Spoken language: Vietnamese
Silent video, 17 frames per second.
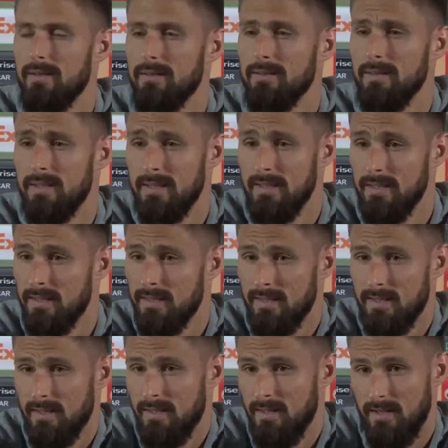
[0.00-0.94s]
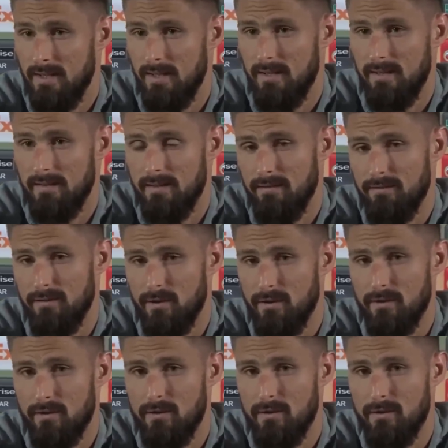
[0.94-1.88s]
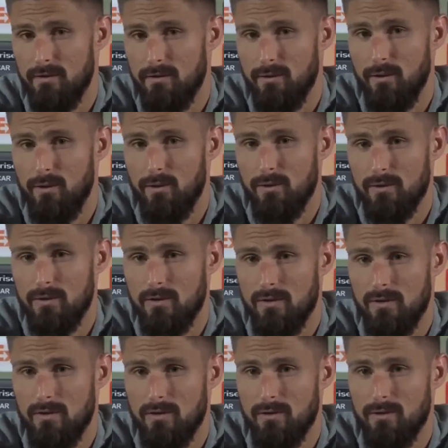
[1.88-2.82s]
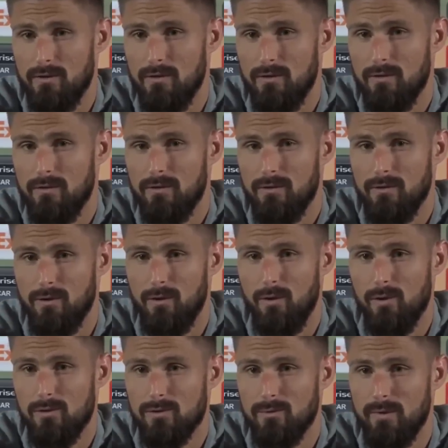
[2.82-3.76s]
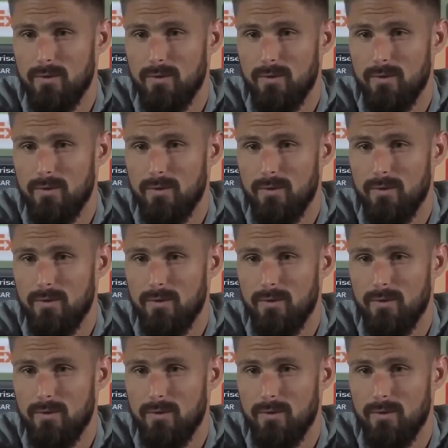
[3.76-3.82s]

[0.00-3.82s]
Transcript: Xin mọi người đừng chỉ trích thằng bé nhiều quá. Tội cho nó.